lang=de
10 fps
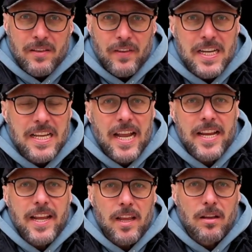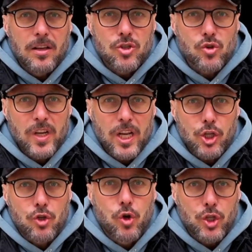Wenn ich eine
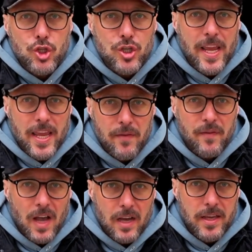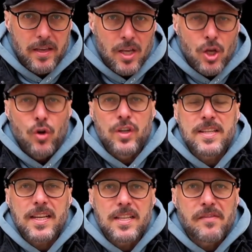sogenannte Kurzstrecke fahre, und ich
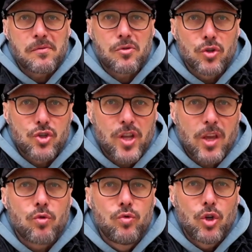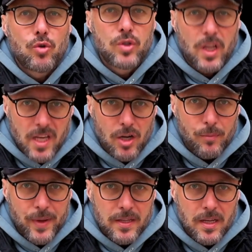sage jetzt einfach Kurzstrecke unter 100
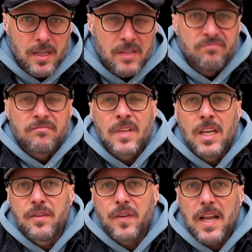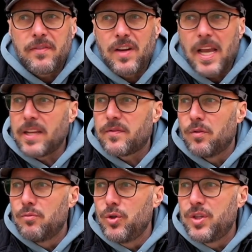Kilometer. Ich fahre vielleicht
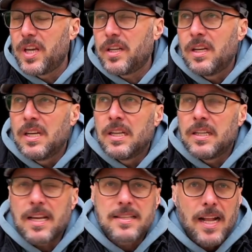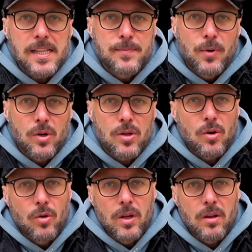von München nach Salzburg
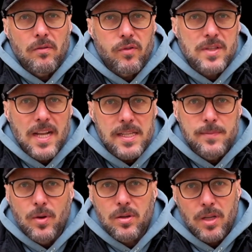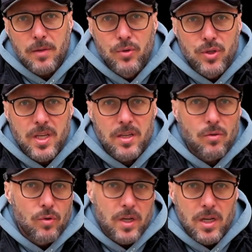oder von Salzburg nach München
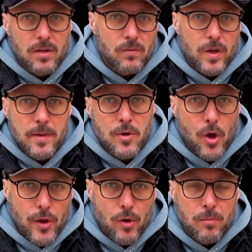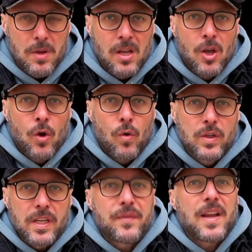oder irgendwo im Gäu rum
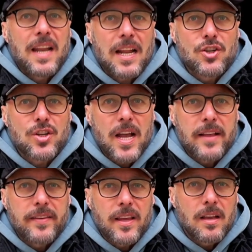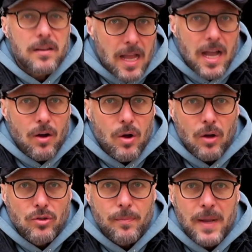und ich fahre Landstraße, klar auch
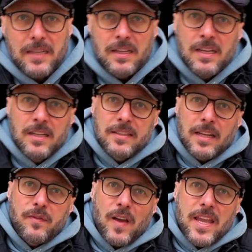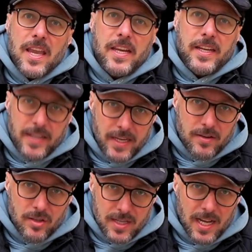Autobahn, dann feiere ich den
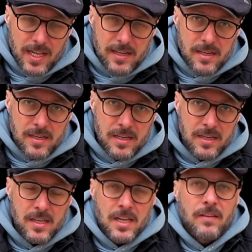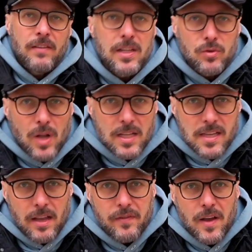total, weil du
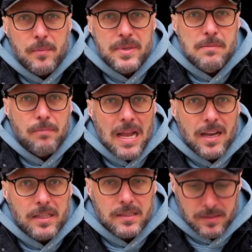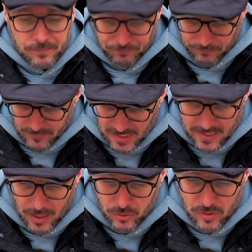kannst da einfach ein bisschen ballern.
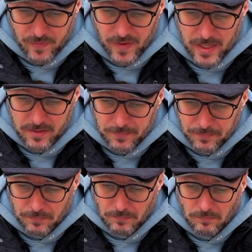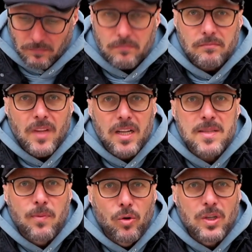Das Auto fährt
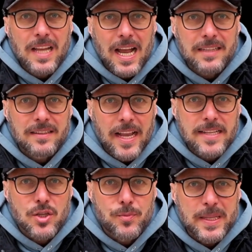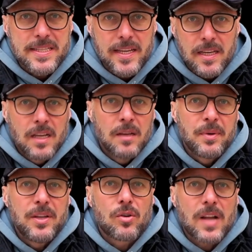238 Spitze,
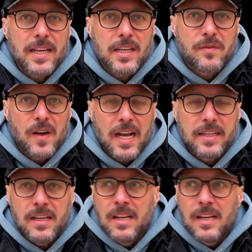will noch gar nicht gefahren.